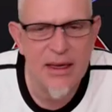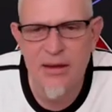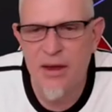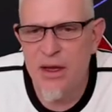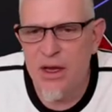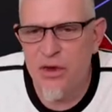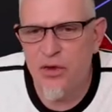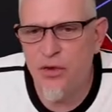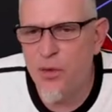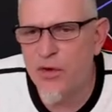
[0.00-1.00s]
hat.
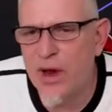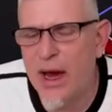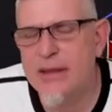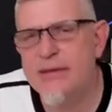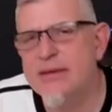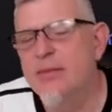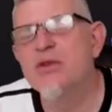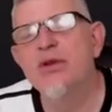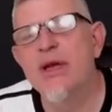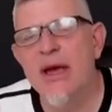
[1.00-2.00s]
So 5 Grad ist immer
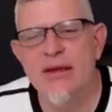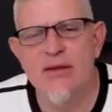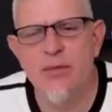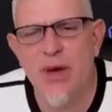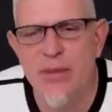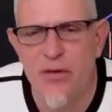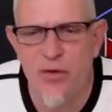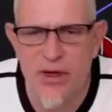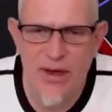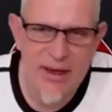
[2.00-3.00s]
so eine Grenze bei mir, wo
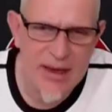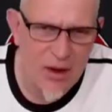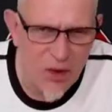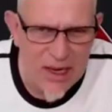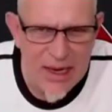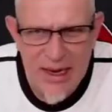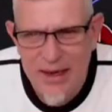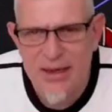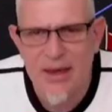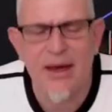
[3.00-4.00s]
ich sage, ja,
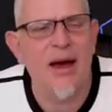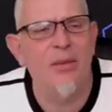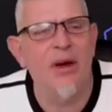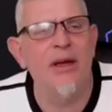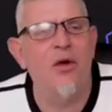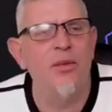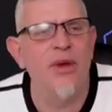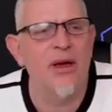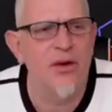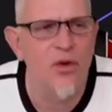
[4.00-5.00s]
okay, da kann man
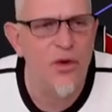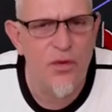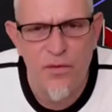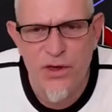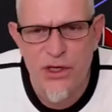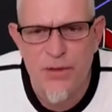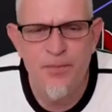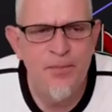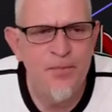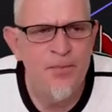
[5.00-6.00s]
Objekte noch verwischen.
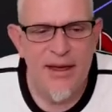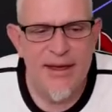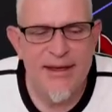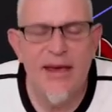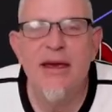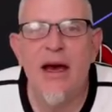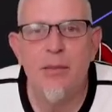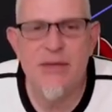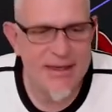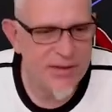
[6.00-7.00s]
Ja, hier
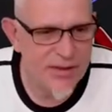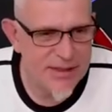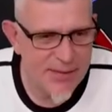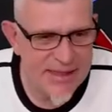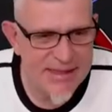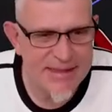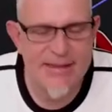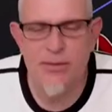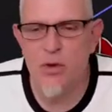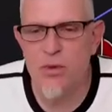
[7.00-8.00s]
am
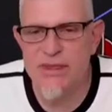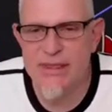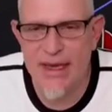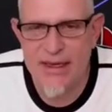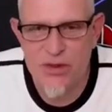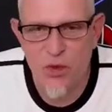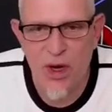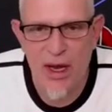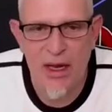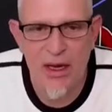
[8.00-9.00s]
26. um 6.11
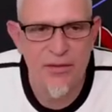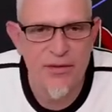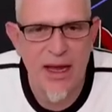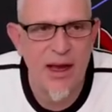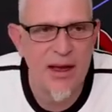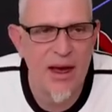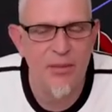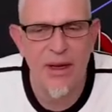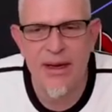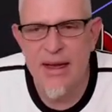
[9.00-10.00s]
Uhr, da kann
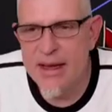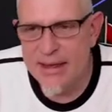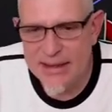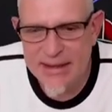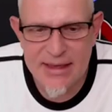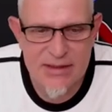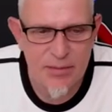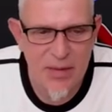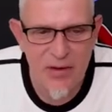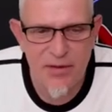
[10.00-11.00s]
man
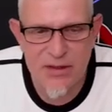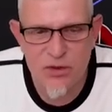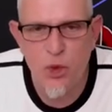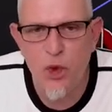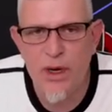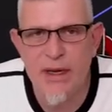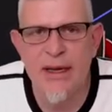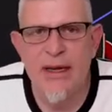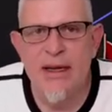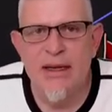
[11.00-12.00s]
das mal versuchen.
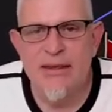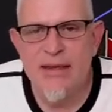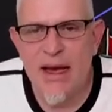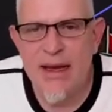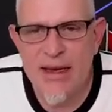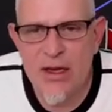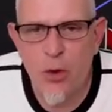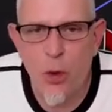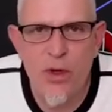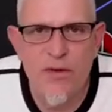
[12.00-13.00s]
Seine
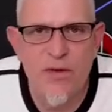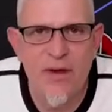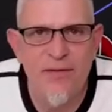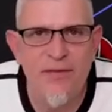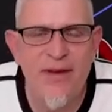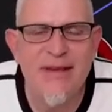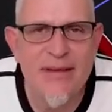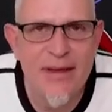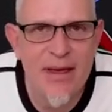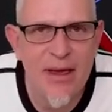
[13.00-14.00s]
größte
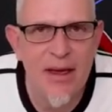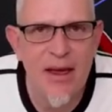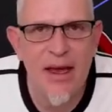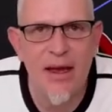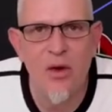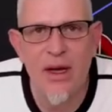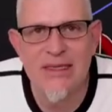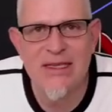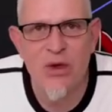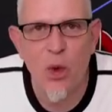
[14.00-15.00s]
westliche
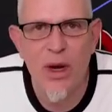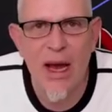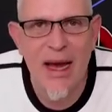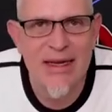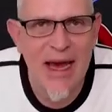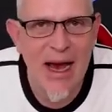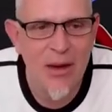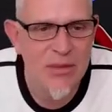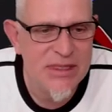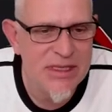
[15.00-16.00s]
Elongation hat er
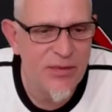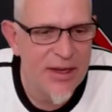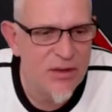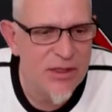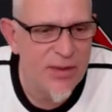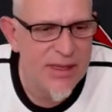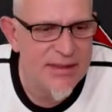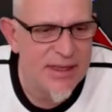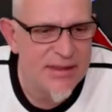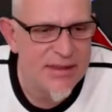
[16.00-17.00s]
am
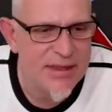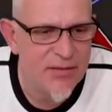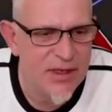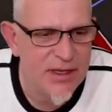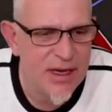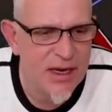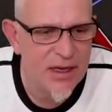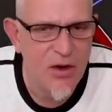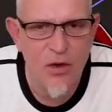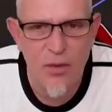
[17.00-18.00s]
22. Da will ich gerade
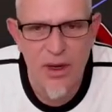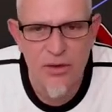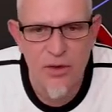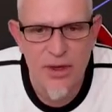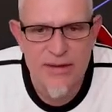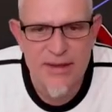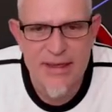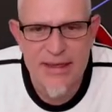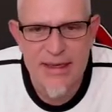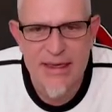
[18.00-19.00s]
auch mal kurz
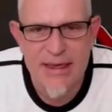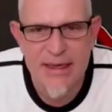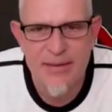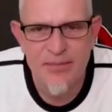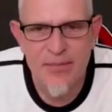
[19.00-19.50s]
hingehen